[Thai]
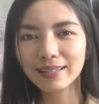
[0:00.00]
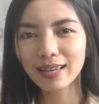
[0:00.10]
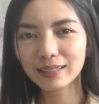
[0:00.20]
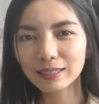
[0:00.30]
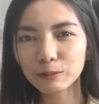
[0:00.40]
อ
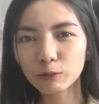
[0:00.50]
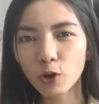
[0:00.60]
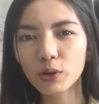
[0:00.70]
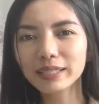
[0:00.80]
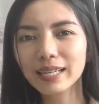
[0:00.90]
ย่าลืม
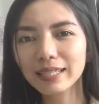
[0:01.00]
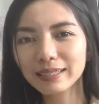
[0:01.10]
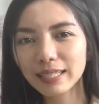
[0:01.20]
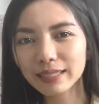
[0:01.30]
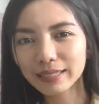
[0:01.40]
กด
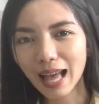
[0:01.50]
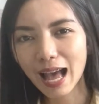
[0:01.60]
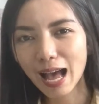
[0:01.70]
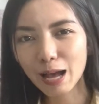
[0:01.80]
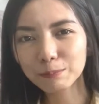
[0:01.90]
ติด
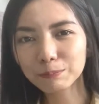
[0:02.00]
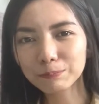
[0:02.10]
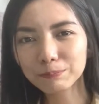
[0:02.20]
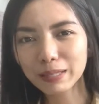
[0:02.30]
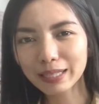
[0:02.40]
ตาม
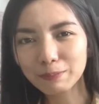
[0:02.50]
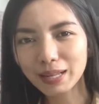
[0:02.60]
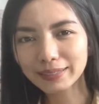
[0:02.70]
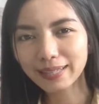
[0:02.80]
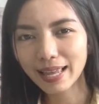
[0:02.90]
เป็นกำ
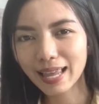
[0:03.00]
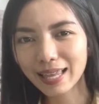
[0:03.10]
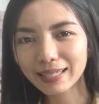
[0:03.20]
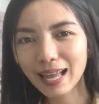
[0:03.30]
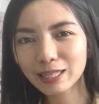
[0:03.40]
ลังใจให้
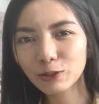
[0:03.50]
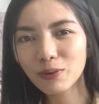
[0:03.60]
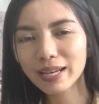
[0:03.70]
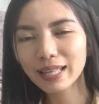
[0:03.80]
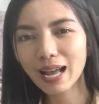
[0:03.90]
กันด้
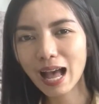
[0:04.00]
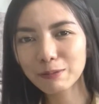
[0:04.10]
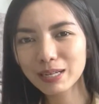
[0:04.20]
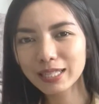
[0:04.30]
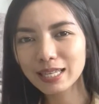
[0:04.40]
วยนะคะ
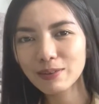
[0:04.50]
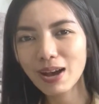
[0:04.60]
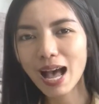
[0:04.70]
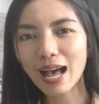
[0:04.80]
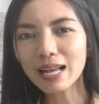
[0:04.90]
เพื่อที่
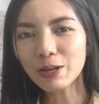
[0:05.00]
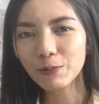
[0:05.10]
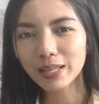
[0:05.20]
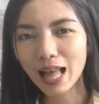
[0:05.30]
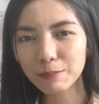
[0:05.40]
ว่า
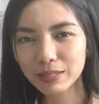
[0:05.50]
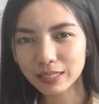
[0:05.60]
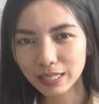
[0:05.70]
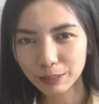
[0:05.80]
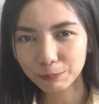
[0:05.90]
เวลามี
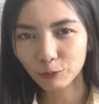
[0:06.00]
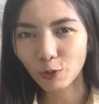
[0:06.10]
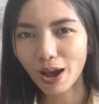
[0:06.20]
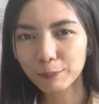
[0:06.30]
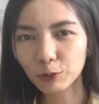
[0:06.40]
คลิป
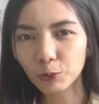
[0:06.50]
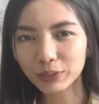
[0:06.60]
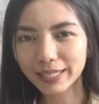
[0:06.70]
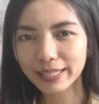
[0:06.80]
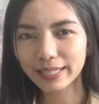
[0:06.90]
ความรู้
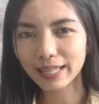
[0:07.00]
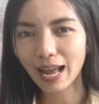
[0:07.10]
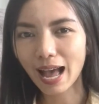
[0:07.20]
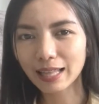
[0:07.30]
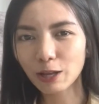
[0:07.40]
ดีๆนะ
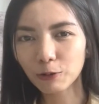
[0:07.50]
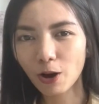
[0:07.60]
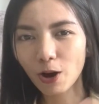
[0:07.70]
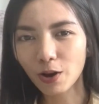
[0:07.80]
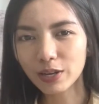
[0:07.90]
คะ เรา
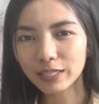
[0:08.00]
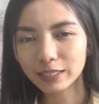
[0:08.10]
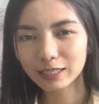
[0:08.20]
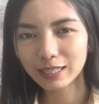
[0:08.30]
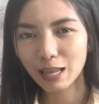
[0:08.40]
ก็
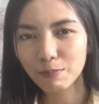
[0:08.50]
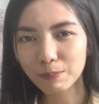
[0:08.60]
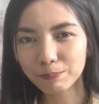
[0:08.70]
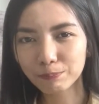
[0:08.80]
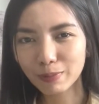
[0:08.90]
จะได้แบ
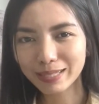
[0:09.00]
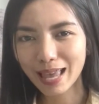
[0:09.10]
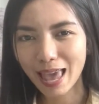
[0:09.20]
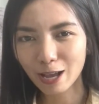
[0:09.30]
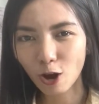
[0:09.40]
บมาแช
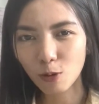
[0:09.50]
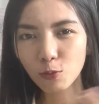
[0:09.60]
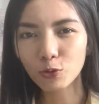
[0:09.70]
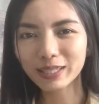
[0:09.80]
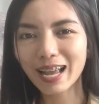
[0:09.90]
ร์ข้อ
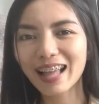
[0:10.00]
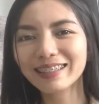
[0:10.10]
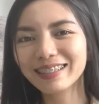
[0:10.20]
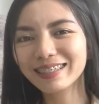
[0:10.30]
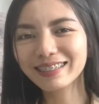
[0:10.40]
มูลกัน
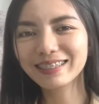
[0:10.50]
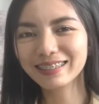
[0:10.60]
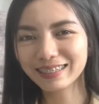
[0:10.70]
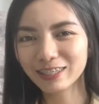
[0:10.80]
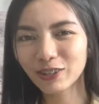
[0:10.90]
เนาะ
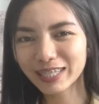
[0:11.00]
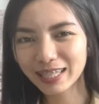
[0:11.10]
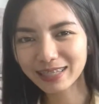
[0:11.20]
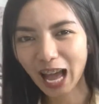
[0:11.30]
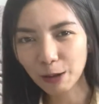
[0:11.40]
กดติ
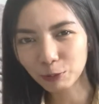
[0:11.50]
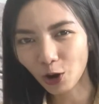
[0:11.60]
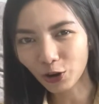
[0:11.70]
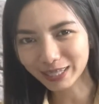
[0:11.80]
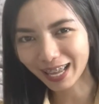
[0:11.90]
ดตาม
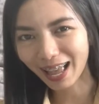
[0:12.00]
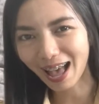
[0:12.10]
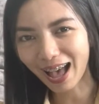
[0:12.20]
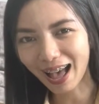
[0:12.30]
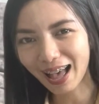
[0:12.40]
ก่อนนะคะ